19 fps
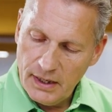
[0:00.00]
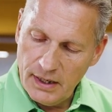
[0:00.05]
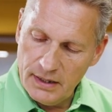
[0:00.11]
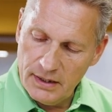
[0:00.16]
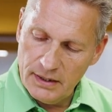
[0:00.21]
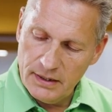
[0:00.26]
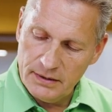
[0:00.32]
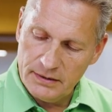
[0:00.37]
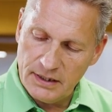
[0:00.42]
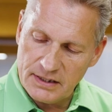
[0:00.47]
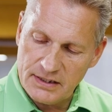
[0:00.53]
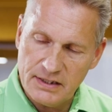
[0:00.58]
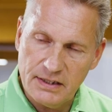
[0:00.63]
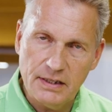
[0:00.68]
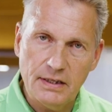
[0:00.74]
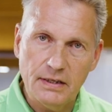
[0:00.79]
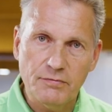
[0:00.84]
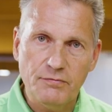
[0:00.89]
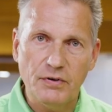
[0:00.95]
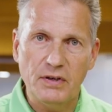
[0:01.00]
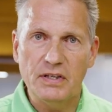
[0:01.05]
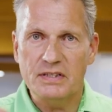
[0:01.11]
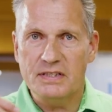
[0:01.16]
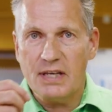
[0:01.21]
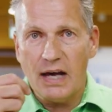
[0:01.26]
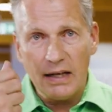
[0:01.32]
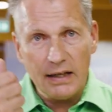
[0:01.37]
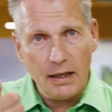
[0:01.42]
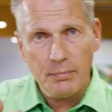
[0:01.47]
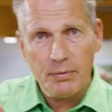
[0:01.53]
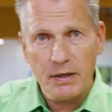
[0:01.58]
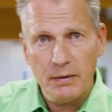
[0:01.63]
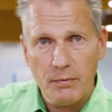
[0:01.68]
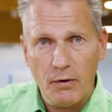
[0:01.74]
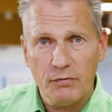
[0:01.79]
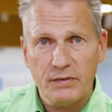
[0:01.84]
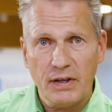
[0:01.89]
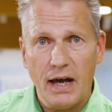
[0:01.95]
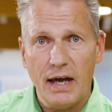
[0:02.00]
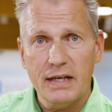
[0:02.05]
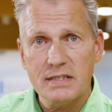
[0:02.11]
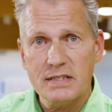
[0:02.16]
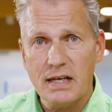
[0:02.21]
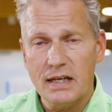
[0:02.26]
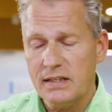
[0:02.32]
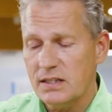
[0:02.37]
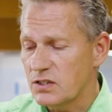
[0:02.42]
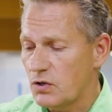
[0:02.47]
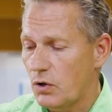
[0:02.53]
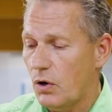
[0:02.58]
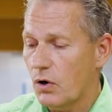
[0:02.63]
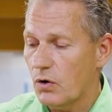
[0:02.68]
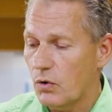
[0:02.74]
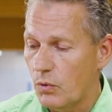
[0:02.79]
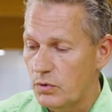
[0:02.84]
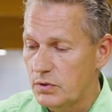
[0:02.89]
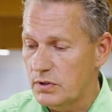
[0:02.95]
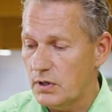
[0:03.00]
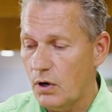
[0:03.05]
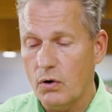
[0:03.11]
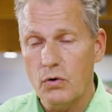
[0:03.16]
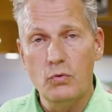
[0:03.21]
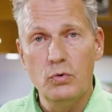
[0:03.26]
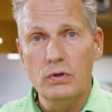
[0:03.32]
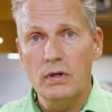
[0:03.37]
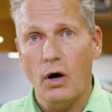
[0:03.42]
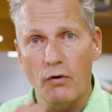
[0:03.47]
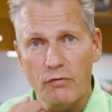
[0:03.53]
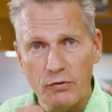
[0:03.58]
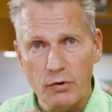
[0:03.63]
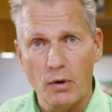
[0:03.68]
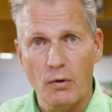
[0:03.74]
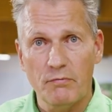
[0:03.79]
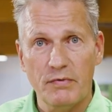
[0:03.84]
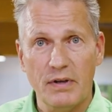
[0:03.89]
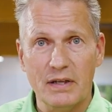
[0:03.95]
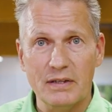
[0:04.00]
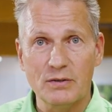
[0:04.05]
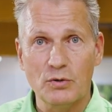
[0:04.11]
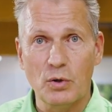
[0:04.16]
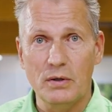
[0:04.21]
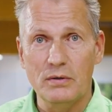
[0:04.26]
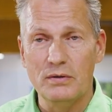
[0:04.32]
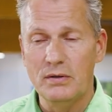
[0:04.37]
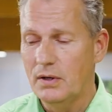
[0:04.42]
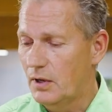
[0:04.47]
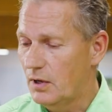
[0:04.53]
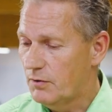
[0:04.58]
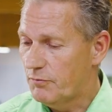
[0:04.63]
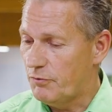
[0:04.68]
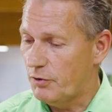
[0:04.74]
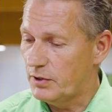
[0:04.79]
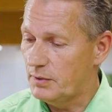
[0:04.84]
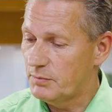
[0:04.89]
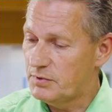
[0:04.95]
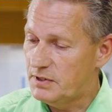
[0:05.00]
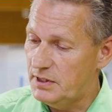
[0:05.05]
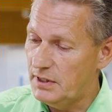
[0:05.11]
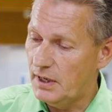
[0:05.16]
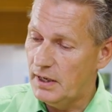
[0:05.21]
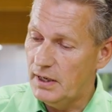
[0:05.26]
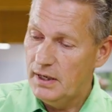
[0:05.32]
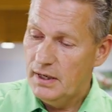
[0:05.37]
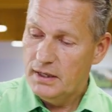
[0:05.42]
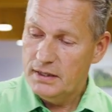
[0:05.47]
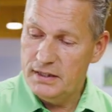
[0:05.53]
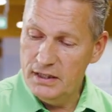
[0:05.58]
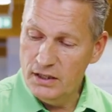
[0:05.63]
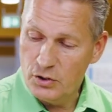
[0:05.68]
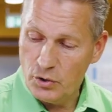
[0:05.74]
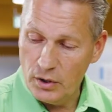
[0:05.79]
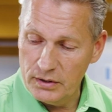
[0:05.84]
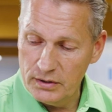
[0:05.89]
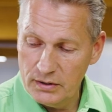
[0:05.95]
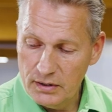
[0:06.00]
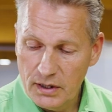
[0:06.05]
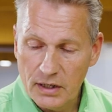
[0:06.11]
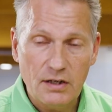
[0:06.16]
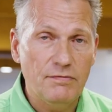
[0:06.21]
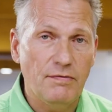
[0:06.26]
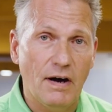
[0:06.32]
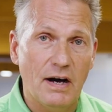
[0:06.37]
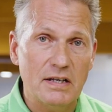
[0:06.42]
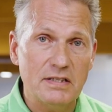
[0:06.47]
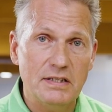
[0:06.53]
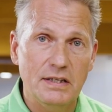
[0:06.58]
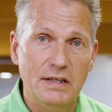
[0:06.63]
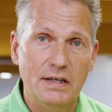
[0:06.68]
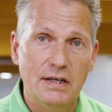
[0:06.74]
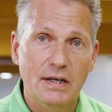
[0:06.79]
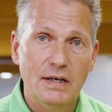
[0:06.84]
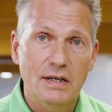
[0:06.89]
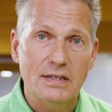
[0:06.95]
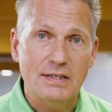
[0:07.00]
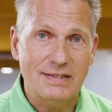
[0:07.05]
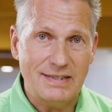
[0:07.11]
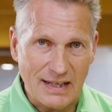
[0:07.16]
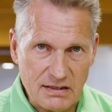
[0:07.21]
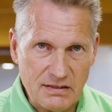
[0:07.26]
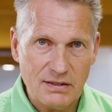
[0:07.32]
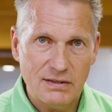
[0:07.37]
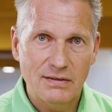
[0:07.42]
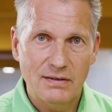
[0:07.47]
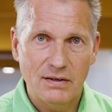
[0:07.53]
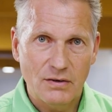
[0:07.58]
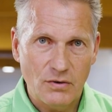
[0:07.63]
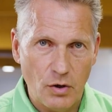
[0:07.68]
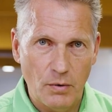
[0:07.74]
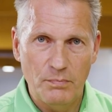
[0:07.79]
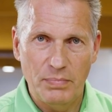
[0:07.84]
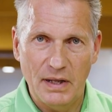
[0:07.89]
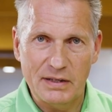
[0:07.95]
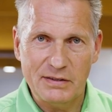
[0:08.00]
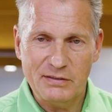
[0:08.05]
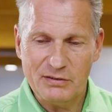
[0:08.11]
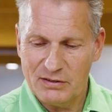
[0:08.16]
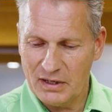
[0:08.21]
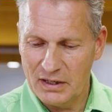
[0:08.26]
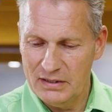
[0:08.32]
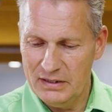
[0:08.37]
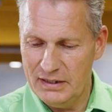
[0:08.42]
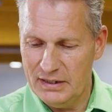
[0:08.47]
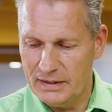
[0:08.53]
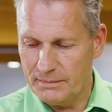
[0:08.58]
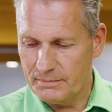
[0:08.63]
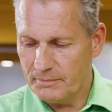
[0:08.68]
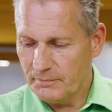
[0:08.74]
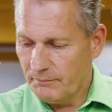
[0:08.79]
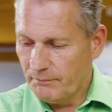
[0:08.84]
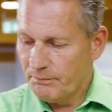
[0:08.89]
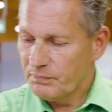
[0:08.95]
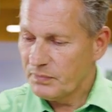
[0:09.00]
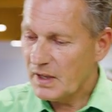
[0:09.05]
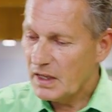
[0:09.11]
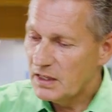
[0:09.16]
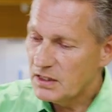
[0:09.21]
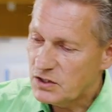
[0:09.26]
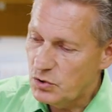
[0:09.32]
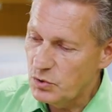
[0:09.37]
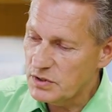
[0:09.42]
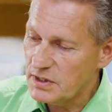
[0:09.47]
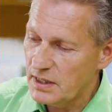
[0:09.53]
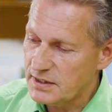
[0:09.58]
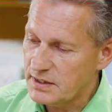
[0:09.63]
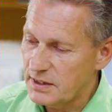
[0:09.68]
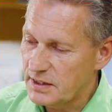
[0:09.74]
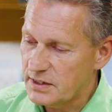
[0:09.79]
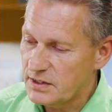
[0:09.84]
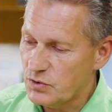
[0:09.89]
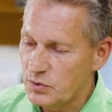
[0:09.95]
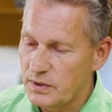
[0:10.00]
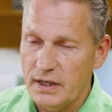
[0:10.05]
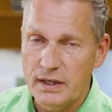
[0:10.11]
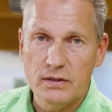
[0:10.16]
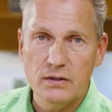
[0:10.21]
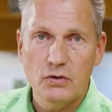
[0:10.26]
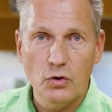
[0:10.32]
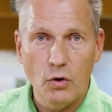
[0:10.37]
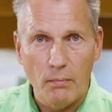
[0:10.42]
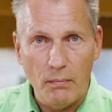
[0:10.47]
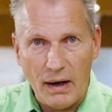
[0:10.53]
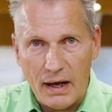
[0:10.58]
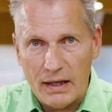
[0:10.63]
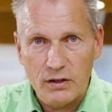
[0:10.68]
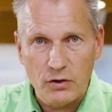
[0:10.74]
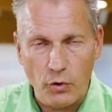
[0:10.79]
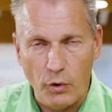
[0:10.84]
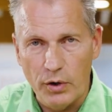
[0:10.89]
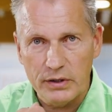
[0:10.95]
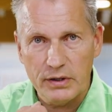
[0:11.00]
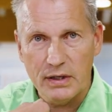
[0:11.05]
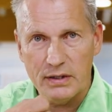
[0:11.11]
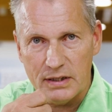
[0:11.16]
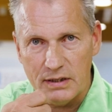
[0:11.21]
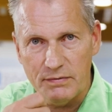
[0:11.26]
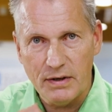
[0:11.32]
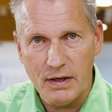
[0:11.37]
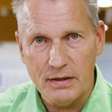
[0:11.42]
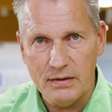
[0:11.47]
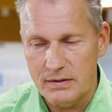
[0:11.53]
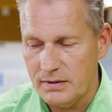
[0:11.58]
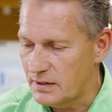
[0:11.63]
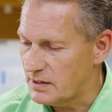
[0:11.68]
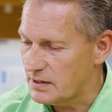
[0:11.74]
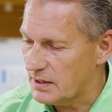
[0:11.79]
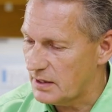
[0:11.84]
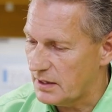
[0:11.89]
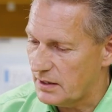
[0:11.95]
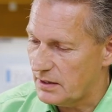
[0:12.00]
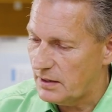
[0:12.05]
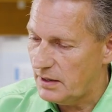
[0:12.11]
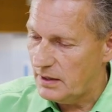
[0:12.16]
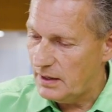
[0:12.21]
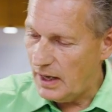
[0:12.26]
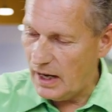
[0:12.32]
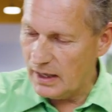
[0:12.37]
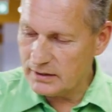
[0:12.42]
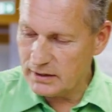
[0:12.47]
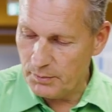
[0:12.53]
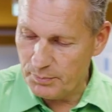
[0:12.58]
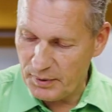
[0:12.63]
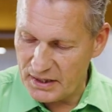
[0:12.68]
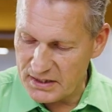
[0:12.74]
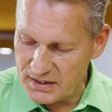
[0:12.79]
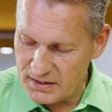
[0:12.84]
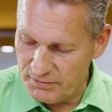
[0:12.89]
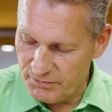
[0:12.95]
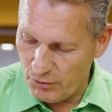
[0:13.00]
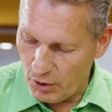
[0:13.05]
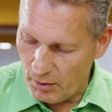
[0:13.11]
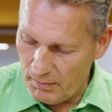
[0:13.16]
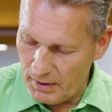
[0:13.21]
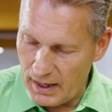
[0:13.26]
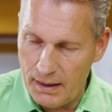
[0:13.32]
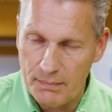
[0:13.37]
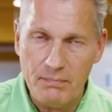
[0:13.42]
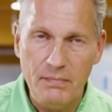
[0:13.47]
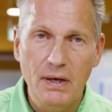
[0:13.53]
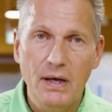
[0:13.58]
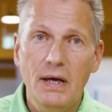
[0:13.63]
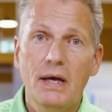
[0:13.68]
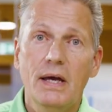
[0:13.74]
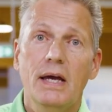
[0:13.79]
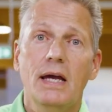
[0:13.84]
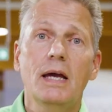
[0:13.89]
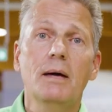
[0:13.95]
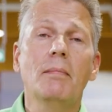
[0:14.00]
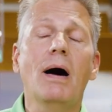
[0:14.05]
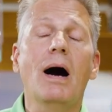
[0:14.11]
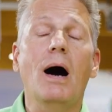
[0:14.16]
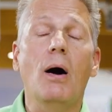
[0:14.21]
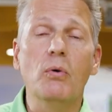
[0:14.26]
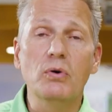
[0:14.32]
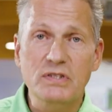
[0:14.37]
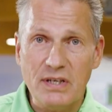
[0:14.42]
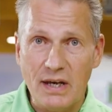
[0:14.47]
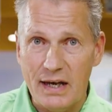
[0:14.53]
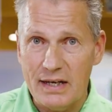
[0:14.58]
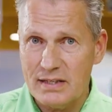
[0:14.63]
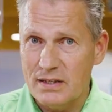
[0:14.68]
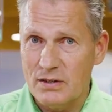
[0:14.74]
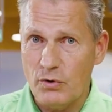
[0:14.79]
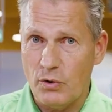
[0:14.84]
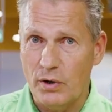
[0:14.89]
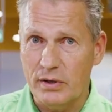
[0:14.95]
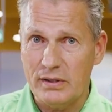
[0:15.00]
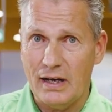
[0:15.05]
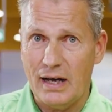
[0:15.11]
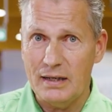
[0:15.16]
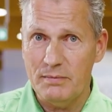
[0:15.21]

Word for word: äh, dass sie für den Zahnabrieb auf der einen Seite sorgen und auch gut aufgenommen werden können von dem Tier. Die können quasi satt komplett drin liegen. Zusätzlich zu den normalen Kräutern, die wir in dieser hart gepressten Form haben, immer ausreichend Kräuter